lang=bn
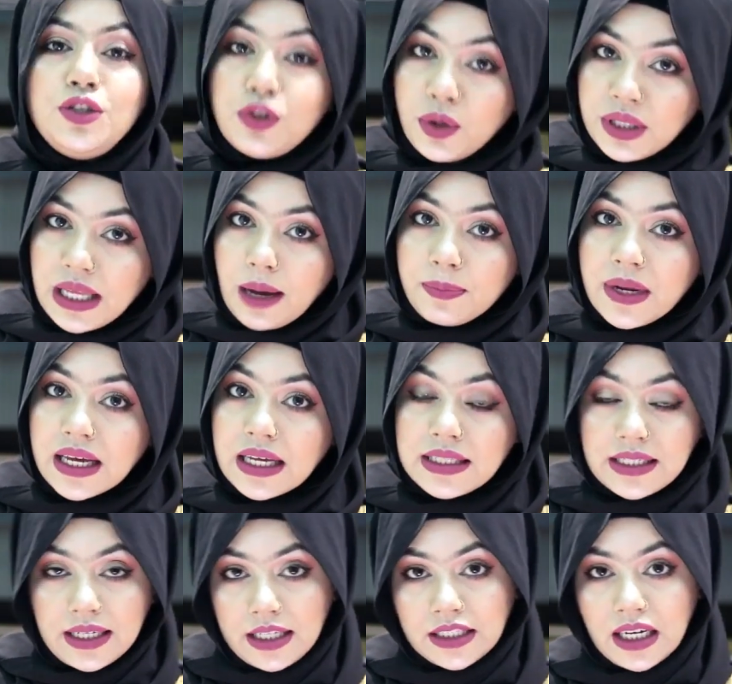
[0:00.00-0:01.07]
যদি আপনাকে
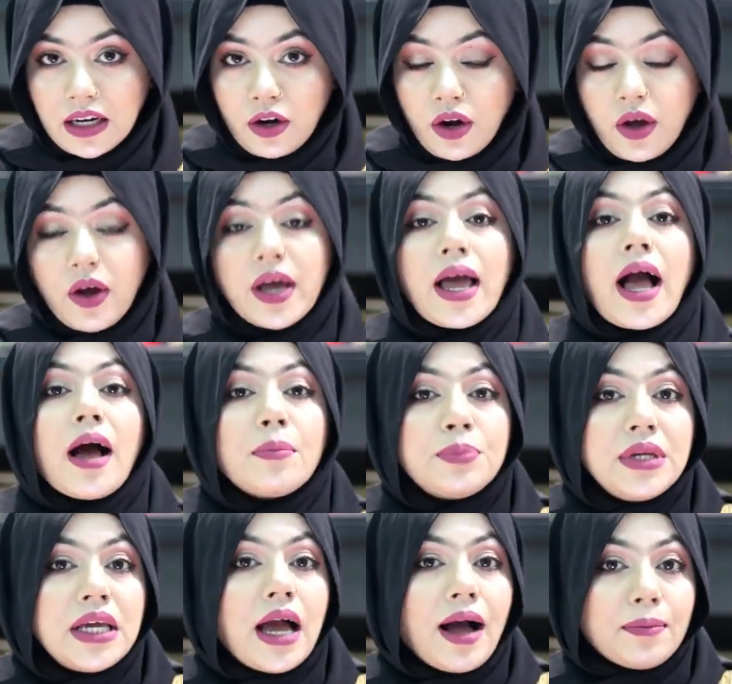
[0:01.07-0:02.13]
জিজ্ঞাসা করা হয়
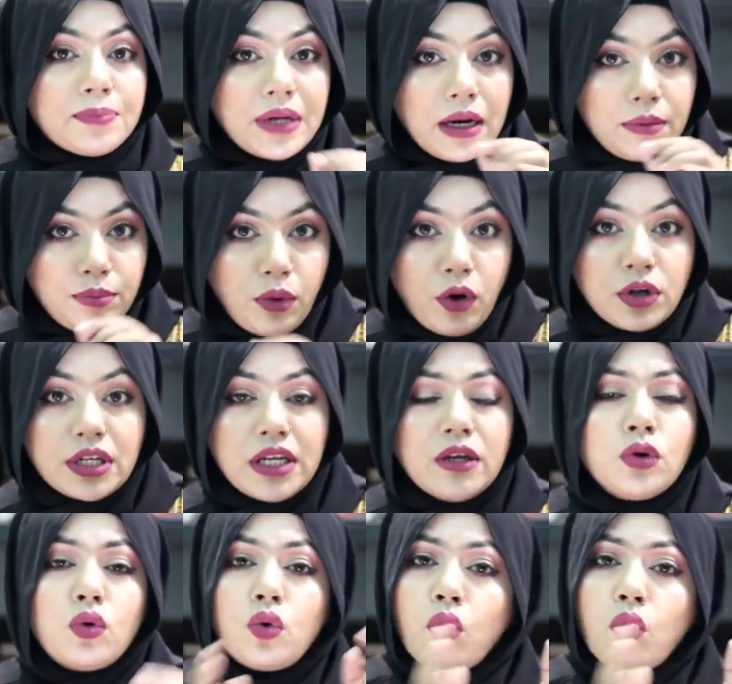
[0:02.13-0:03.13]
আপনি আপনার বডির